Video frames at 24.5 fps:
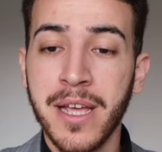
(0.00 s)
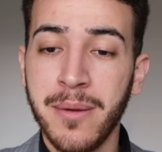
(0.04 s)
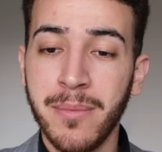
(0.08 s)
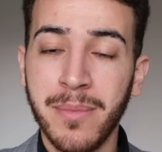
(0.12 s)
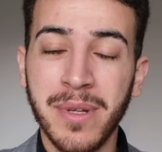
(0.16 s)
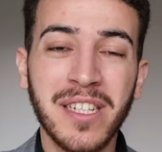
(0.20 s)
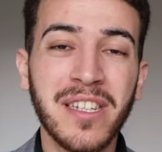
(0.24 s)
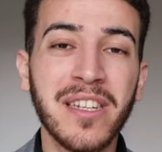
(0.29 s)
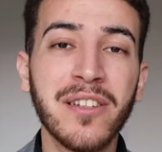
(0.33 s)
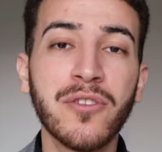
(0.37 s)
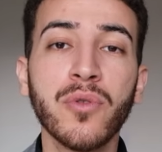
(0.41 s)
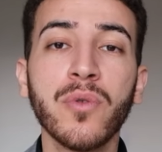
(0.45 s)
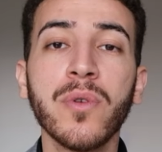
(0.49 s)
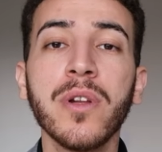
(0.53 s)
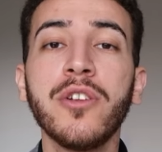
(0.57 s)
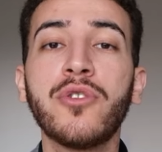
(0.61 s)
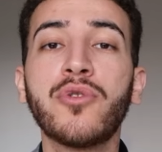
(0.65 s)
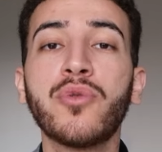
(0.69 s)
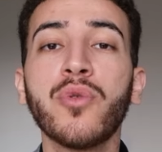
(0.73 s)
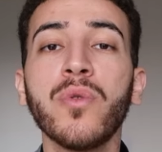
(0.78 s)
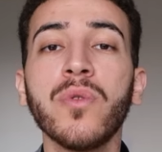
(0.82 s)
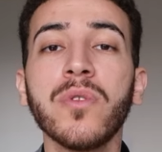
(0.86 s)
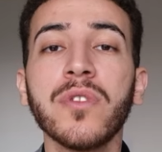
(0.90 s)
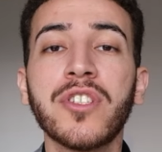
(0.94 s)
Mais disons les
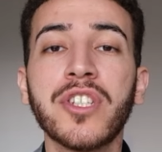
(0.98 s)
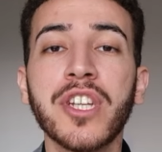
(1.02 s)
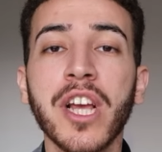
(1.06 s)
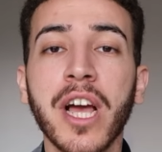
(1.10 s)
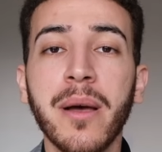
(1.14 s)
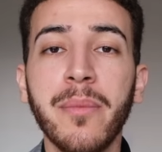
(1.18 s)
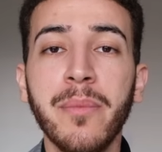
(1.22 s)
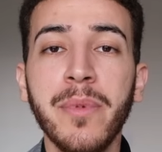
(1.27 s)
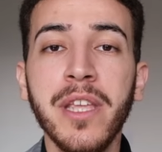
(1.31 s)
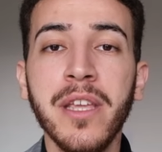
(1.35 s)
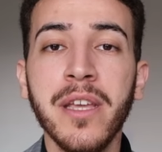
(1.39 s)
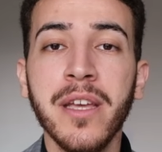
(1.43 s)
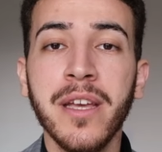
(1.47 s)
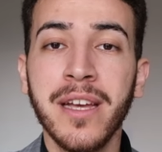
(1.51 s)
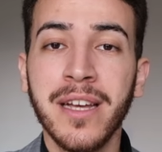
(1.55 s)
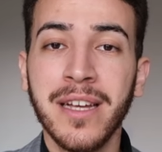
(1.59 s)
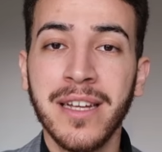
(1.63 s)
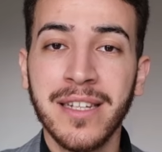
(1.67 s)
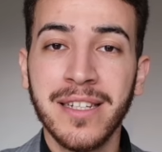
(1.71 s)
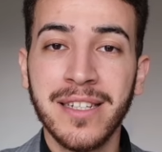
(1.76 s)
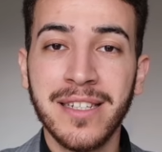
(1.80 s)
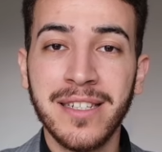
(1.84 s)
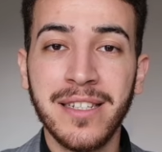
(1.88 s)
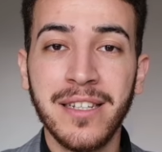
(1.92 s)
choses, cher ami,
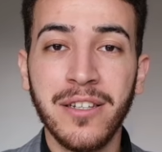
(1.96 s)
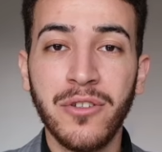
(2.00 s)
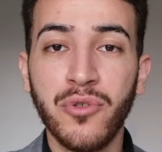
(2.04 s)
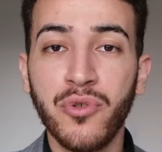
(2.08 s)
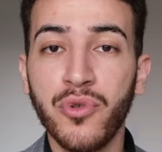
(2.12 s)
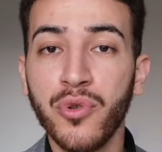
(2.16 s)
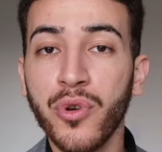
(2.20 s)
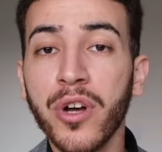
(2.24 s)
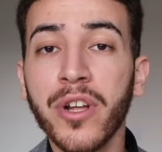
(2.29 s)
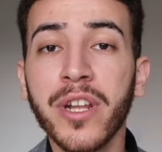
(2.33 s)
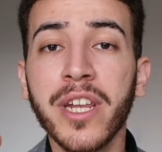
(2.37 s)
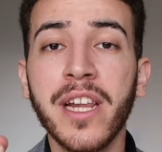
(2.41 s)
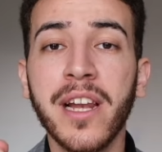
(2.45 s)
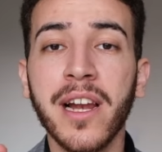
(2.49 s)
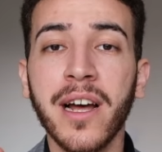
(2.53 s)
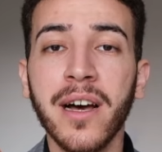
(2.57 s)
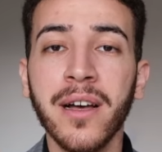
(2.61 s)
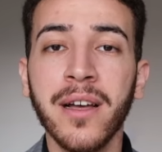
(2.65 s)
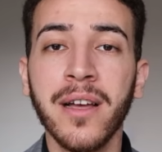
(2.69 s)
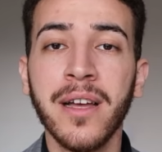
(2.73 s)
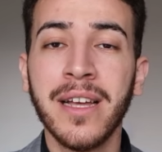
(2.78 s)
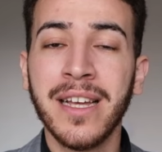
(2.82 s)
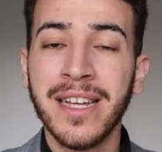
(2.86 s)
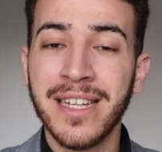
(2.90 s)
si tu en es
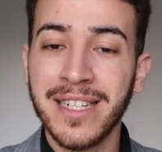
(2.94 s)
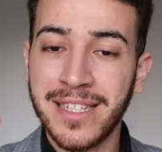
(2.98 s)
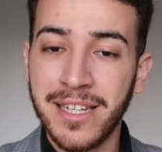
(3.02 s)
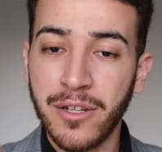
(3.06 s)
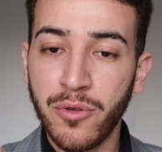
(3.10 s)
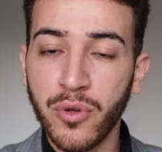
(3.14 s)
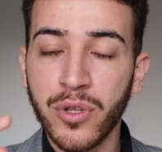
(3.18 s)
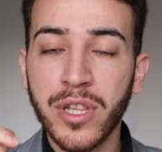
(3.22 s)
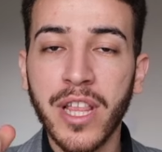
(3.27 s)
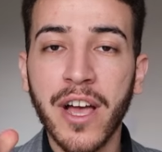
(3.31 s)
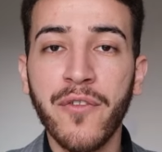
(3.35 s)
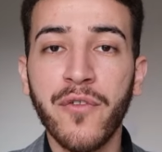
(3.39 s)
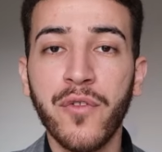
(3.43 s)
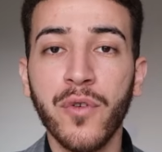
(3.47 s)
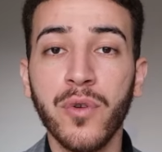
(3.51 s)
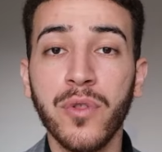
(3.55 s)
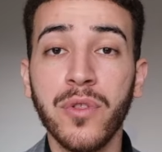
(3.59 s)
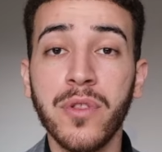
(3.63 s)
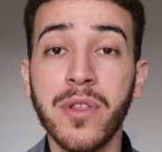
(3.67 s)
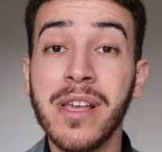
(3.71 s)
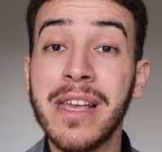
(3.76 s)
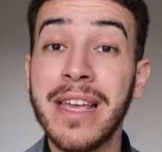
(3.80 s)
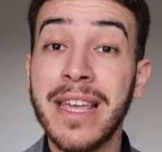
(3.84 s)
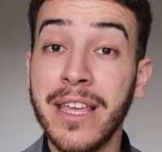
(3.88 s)
là, c'est de ta
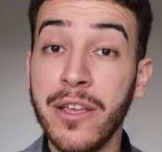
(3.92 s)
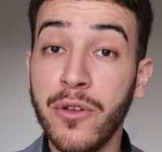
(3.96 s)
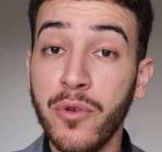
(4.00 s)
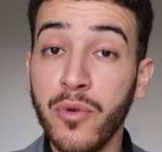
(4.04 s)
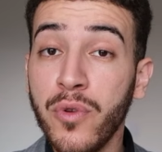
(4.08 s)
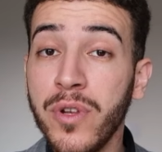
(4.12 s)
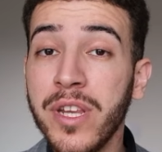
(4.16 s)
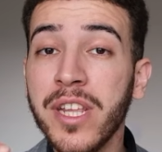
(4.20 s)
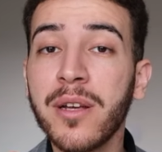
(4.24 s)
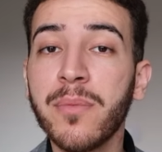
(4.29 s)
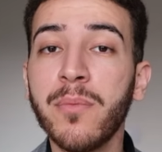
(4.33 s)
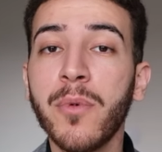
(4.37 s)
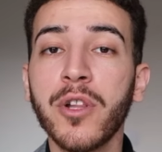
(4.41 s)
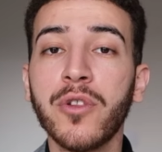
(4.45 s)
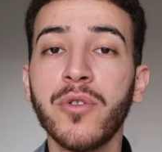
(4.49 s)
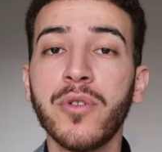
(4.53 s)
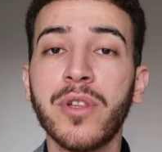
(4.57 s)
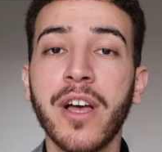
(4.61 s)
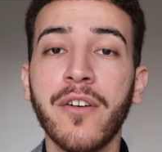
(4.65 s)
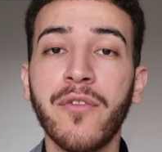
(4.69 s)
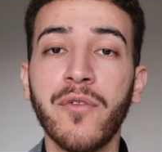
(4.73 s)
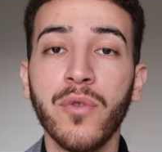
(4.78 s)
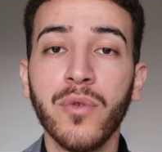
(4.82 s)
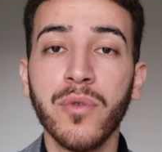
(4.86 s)
faute, et uniquement de
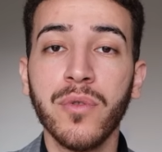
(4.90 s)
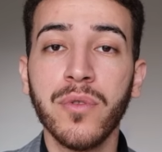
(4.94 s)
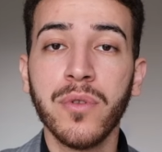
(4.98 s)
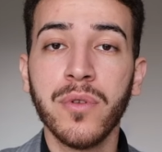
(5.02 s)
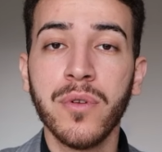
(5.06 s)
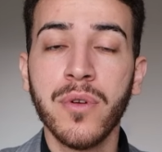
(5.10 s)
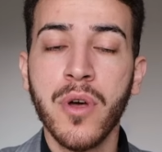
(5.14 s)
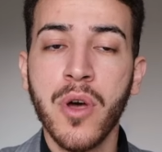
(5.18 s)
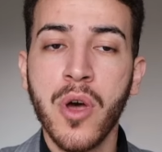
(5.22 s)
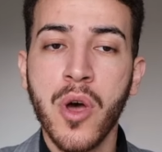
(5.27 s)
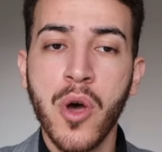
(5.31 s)
ta faute.